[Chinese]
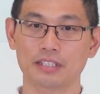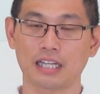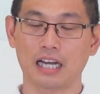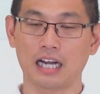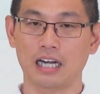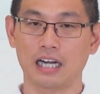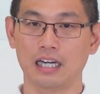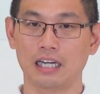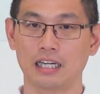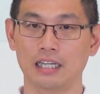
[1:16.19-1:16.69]

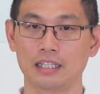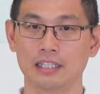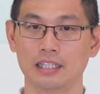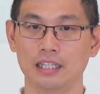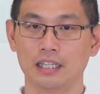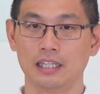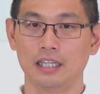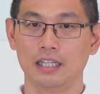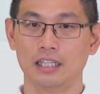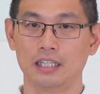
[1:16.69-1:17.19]
那
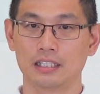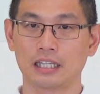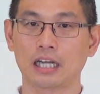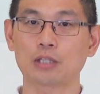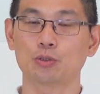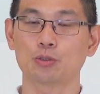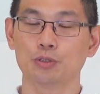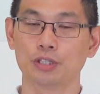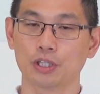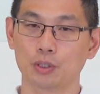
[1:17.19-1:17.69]
呃，他
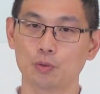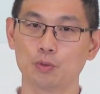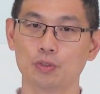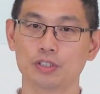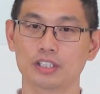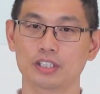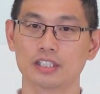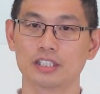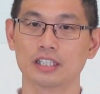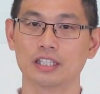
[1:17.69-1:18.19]
去年过
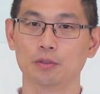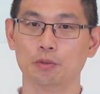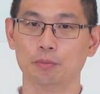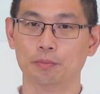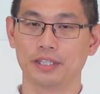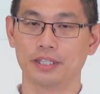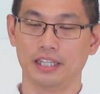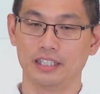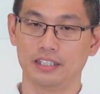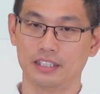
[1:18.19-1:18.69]
世了，我
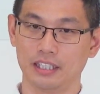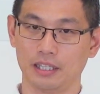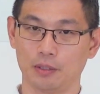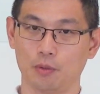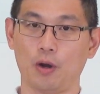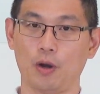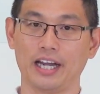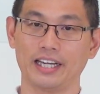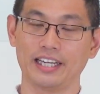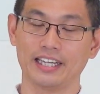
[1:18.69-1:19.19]
们一直
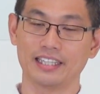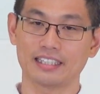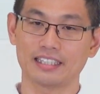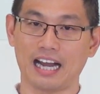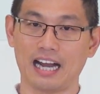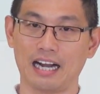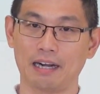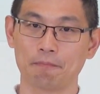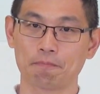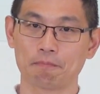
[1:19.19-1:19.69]
很怀念
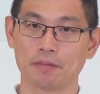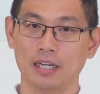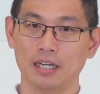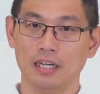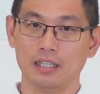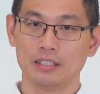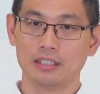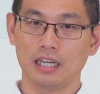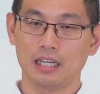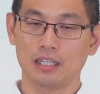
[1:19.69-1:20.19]
他。
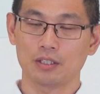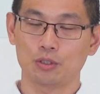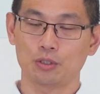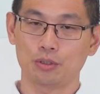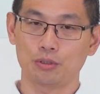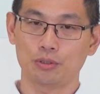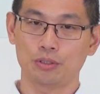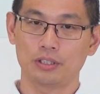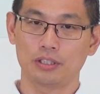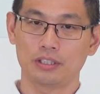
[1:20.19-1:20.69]
那
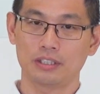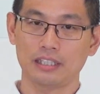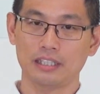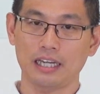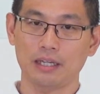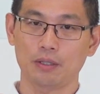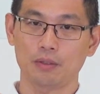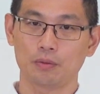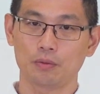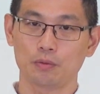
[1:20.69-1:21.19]

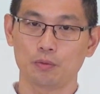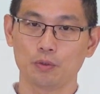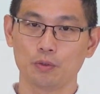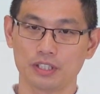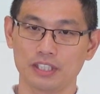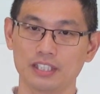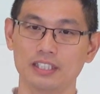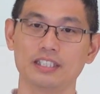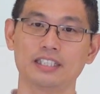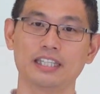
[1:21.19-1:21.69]
在过
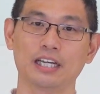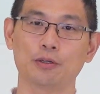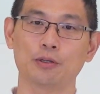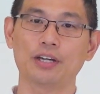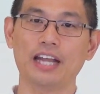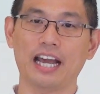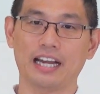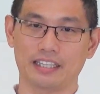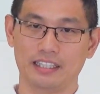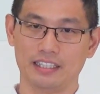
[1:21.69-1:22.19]
世之前有
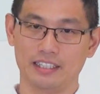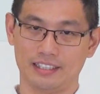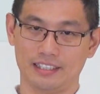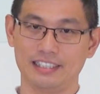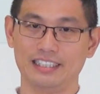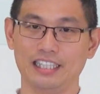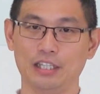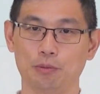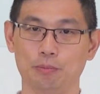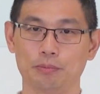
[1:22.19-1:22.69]
两年时
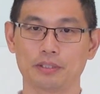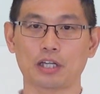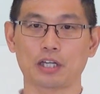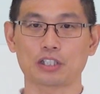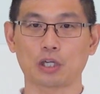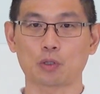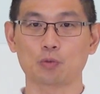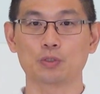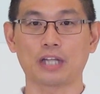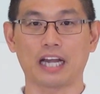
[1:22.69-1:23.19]
间，我们到
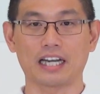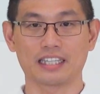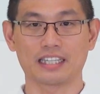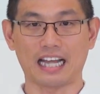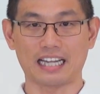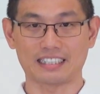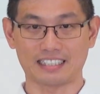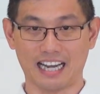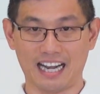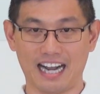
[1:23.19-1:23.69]
照顾他的
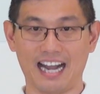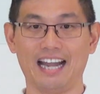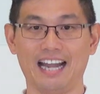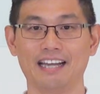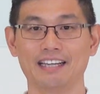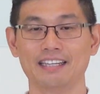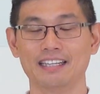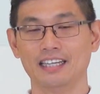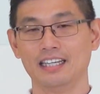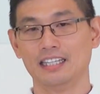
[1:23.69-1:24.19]
大肠
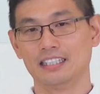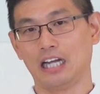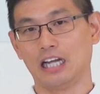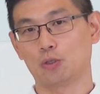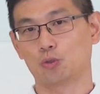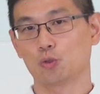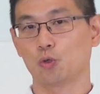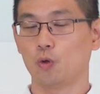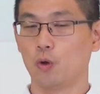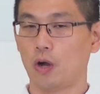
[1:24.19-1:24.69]
癌，然后
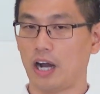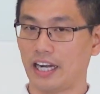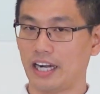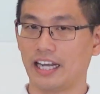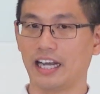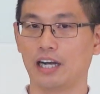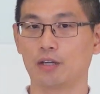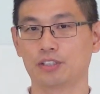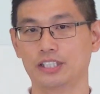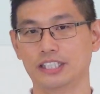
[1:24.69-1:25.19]
做化
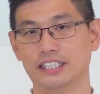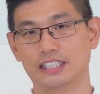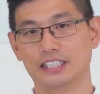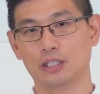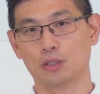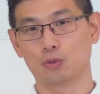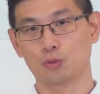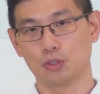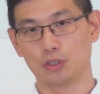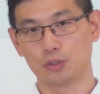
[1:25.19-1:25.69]
疗，积
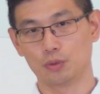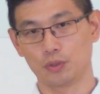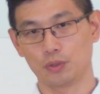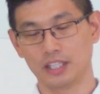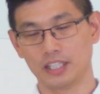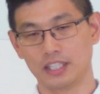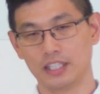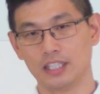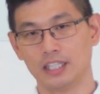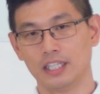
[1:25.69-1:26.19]
极的做很多
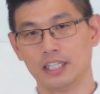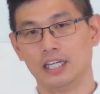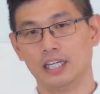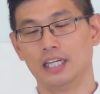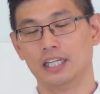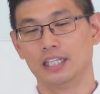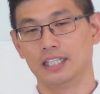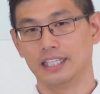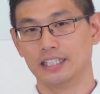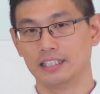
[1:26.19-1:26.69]
的
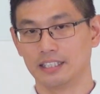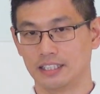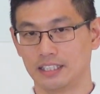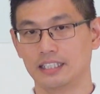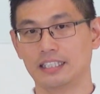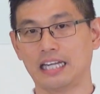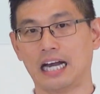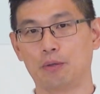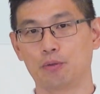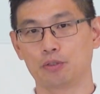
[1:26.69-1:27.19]
呃饮
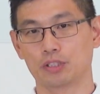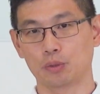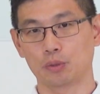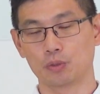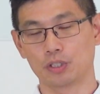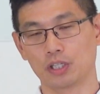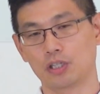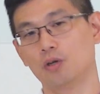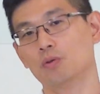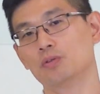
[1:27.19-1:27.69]
食啊，或是
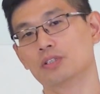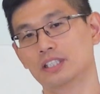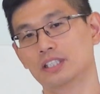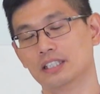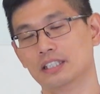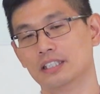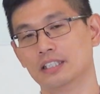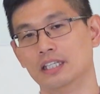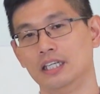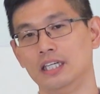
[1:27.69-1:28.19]
我们的控
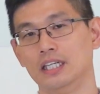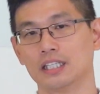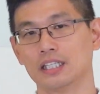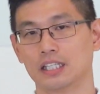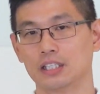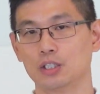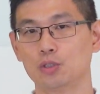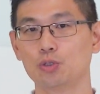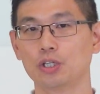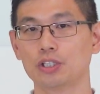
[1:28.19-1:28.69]
制。
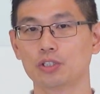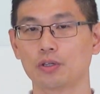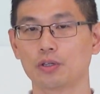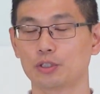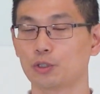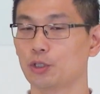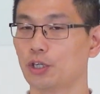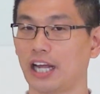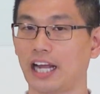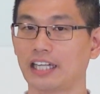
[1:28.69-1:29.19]
可是最终，
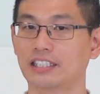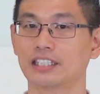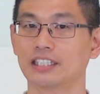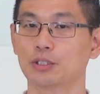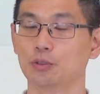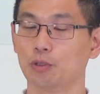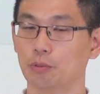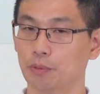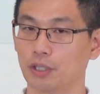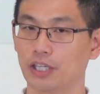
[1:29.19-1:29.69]
最后他还
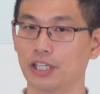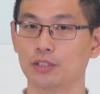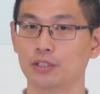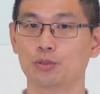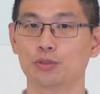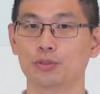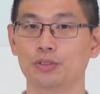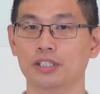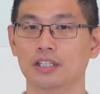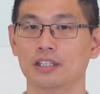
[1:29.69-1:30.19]
是离我们而
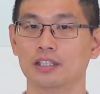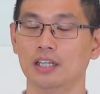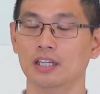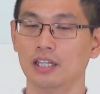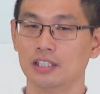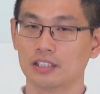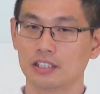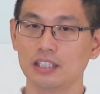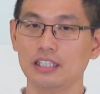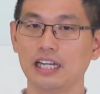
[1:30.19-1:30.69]
去。
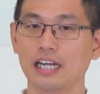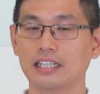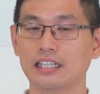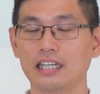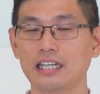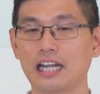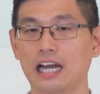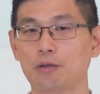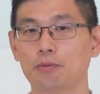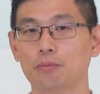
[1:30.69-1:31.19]
这两
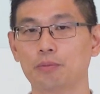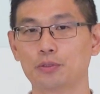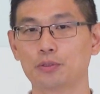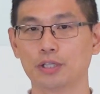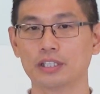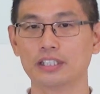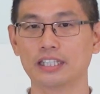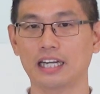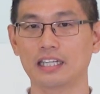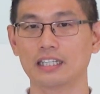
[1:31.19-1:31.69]
年来，我们
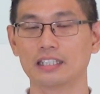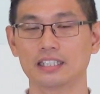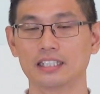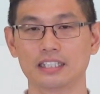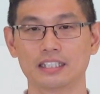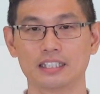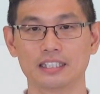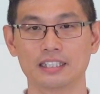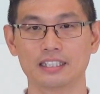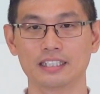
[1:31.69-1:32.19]
全家人其
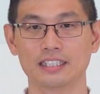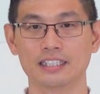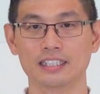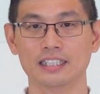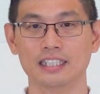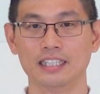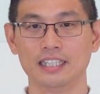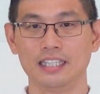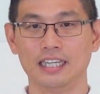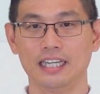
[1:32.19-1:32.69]
实
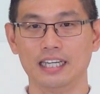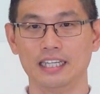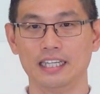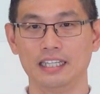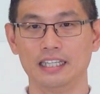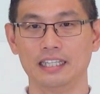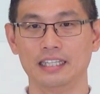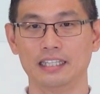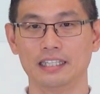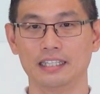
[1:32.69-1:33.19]
是
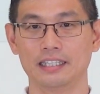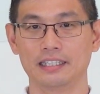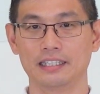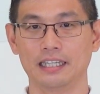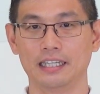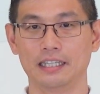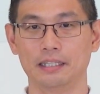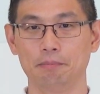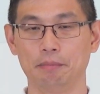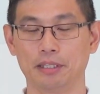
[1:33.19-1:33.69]
呃
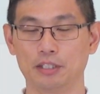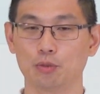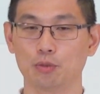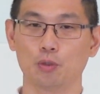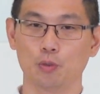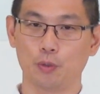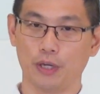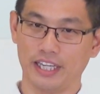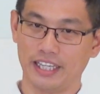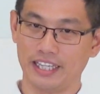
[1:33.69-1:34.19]
呃，每次
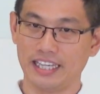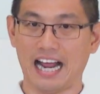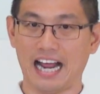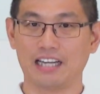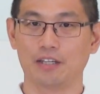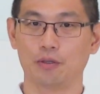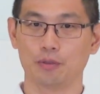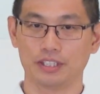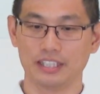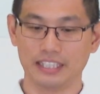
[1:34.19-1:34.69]
我回宜来
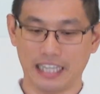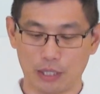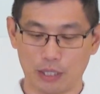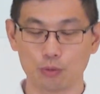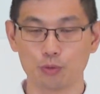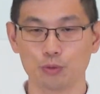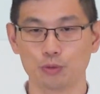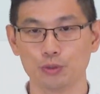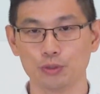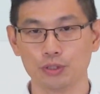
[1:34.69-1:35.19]
了，我是养
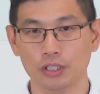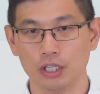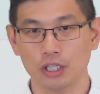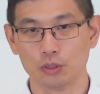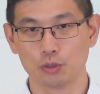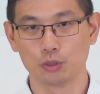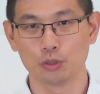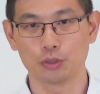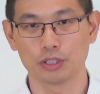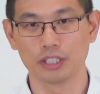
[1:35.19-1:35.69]
女婿，
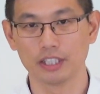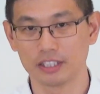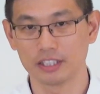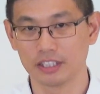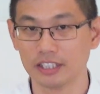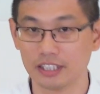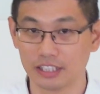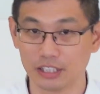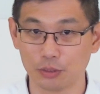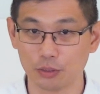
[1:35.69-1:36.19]
就觉得
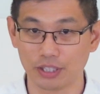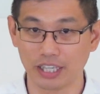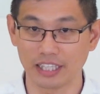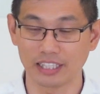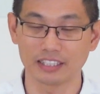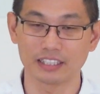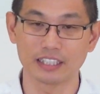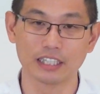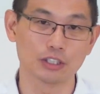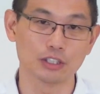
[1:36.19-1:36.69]
心情有点
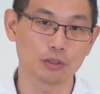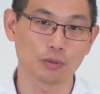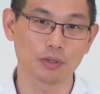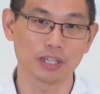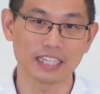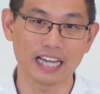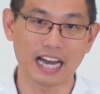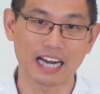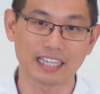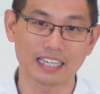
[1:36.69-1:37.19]
沉重
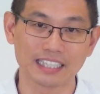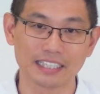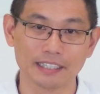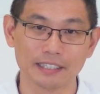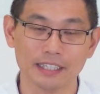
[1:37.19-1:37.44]
的压力。